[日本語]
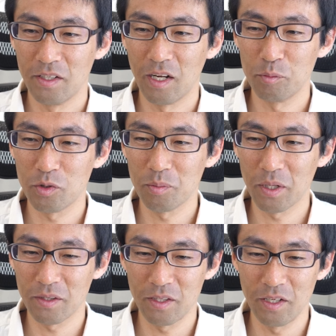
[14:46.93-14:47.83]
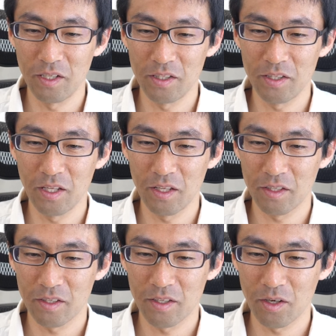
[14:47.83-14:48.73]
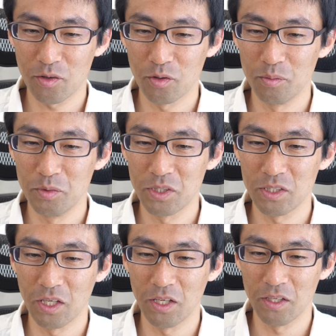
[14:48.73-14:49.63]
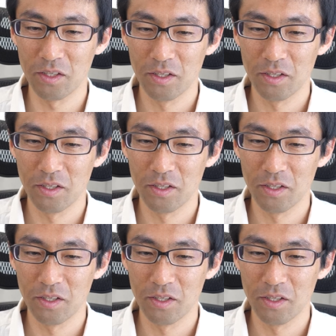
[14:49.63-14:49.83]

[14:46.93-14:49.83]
ラムとバッテリーって結構無視で